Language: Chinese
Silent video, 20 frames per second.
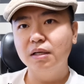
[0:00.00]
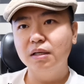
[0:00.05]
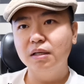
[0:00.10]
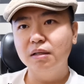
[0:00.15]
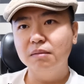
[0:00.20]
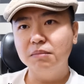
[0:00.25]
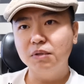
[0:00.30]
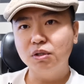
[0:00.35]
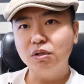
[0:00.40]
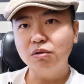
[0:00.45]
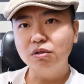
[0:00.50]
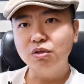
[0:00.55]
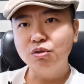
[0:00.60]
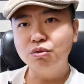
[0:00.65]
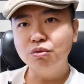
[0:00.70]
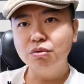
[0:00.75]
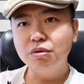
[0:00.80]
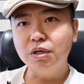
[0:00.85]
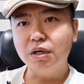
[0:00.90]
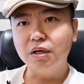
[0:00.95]
那么到底
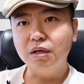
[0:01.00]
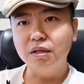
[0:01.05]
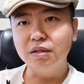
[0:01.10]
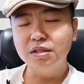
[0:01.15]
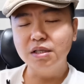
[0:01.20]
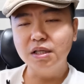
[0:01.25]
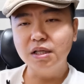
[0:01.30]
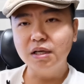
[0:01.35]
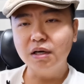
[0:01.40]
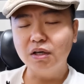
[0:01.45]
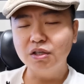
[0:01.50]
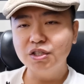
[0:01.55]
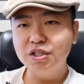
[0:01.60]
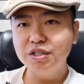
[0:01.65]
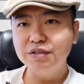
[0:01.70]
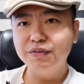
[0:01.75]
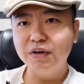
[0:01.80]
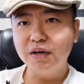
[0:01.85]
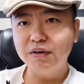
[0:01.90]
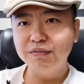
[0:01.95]
去哪儿呢？现在
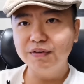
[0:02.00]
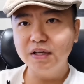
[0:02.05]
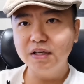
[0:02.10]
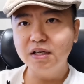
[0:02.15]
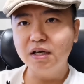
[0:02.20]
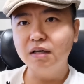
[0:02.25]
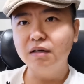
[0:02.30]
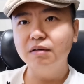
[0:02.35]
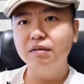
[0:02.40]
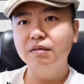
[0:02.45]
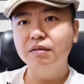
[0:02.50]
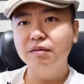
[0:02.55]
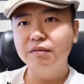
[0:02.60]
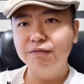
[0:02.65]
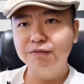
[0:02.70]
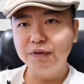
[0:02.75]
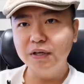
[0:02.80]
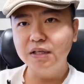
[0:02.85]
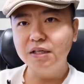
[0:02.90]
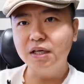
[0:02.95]
西方非常
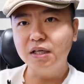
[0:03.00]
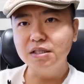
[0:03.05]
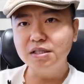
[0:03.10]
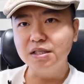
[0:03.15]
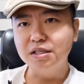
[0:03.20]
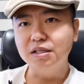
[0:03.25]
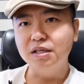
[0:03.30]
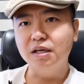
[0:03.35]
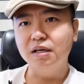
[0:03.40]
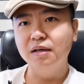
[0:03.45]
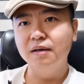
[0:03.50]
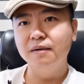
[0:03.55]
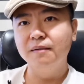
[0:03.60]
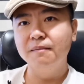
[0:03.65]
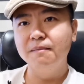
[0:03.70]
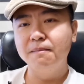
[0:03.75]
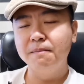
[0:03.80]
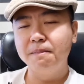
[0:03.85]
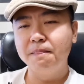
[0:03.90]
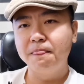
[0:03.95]
非常紧张
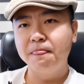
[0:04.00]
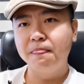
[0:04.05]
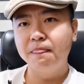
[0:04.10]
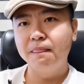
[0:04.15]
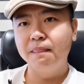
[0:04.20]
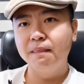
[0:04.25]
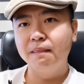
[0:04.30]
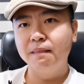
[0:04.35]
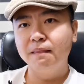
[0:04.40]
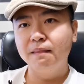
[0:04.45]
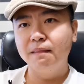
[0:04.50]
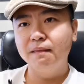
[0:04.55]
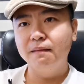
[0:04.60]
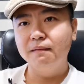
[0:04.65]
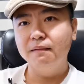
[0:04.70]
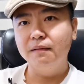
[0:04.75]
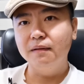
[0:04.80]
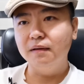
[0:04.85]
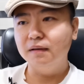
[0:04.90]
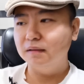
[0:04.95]

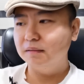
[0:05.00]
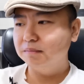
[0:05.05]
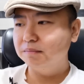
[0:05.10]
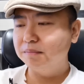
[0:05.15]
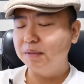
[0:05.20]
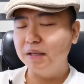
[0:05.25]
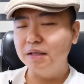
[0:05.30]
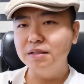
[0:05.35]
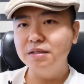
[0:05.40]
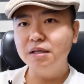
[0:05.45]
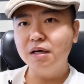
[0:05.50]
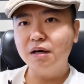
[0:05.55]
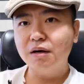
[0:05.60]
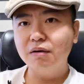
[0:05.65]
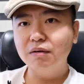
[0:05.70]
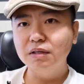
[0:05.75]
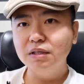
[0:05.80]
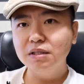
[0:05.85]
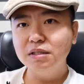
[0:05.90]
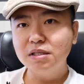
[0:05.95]
啊，北溪二
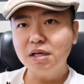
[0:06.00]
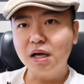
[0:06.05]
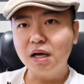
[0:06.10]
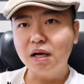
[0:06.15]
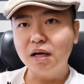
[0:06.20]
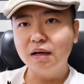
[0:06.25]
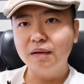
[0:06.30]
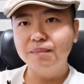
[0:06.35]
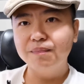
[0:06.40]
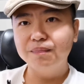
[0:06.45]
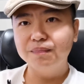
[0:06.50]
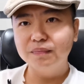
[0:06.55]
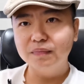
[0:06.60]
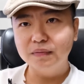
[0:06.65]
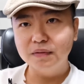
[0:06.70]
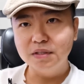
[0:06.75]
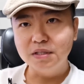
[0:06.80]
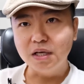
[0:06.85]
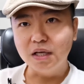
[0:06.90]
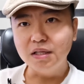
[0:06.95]
号一炸，
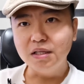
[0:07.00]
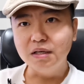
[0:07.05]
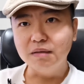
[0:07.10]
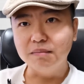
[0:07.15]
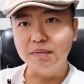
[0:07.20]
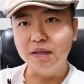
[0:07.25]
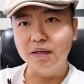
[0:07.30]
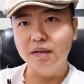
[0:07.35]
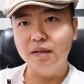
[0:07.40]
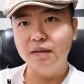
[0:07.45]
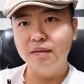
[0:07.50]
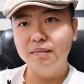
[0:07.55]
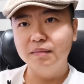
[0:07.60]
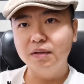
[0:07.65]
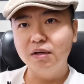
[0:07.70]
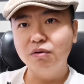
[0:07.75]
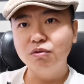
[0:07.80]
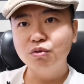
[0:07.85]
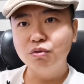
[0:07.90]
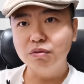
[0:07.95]
潜艇没了，
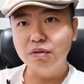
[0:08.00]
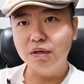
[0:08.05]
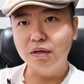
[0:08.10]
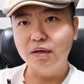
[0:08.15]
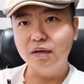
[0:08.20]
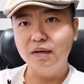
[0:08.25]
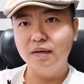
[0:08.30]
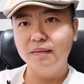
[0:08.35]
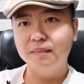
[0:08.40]
那要去哪儿啊？